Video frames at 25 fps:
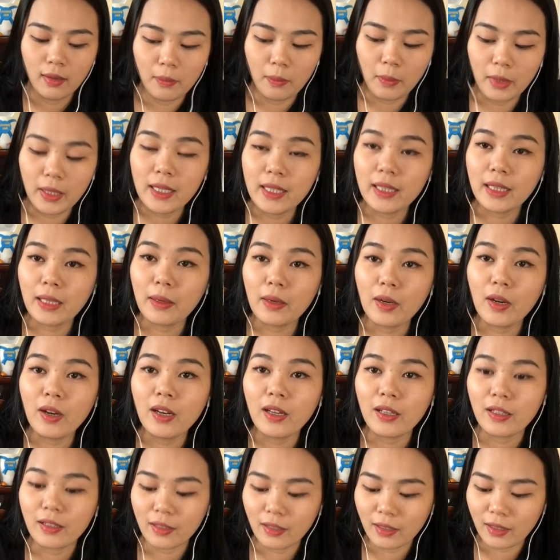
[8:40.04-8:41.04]
Bởi vì ta nói
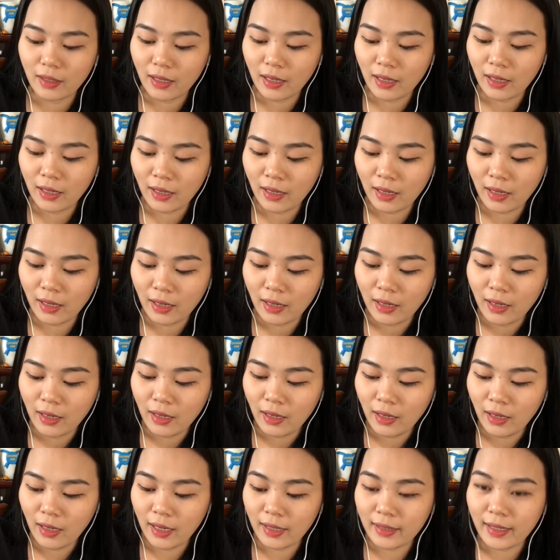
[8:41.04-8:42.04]
là là là là,
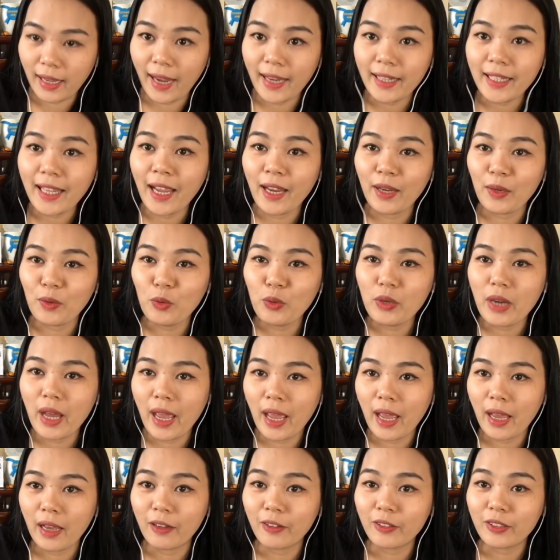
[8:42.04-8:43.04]
là cãi thầy núi
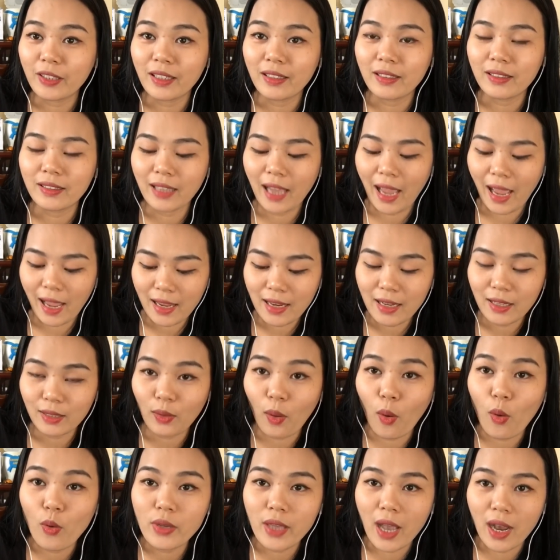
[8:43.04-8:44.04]
đè, rồi cãi là
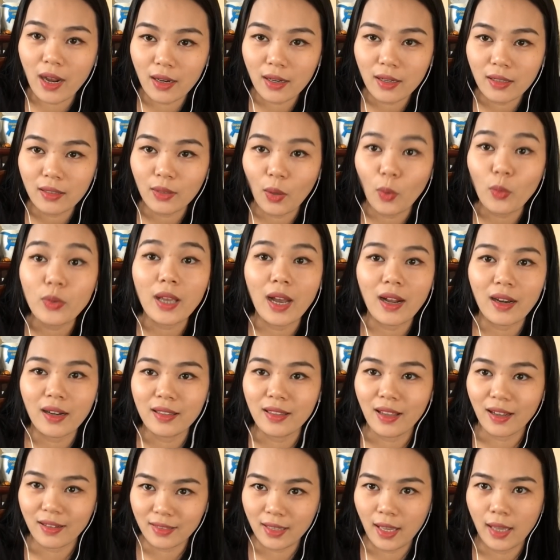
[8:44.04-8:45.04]
tổ giật đó. Tổ giật là
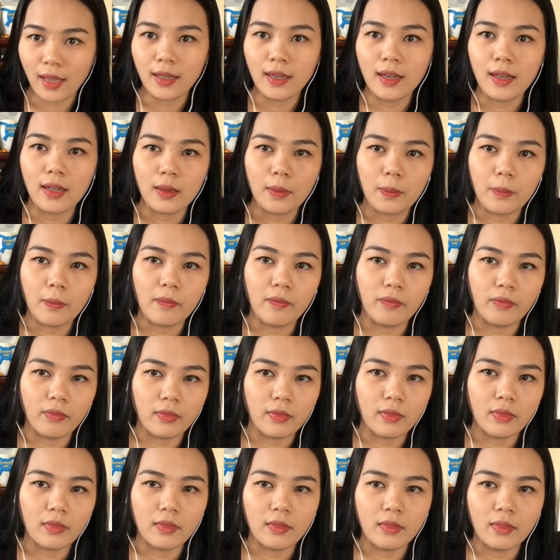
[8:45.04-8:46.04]
giật vậy đó,
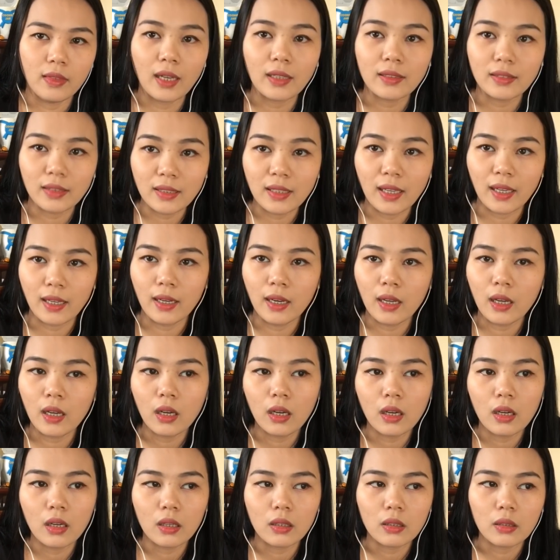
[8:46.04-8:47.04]
giật như vậy đó,
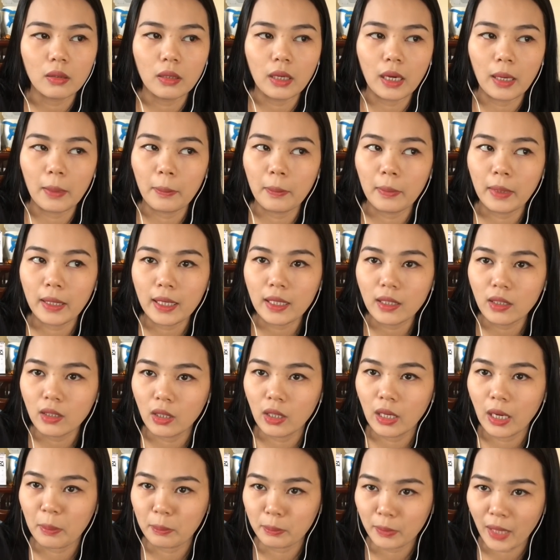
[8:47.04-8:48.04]
là mấy cái
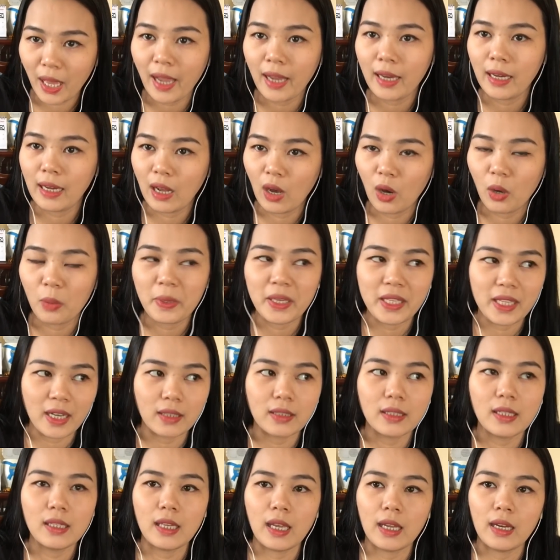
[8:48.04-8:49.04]
người làm thầy là họ bị giật
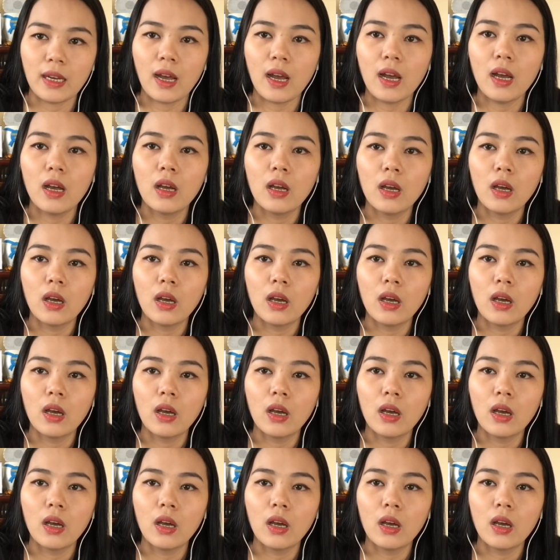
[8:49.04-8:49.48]
như vậy đó.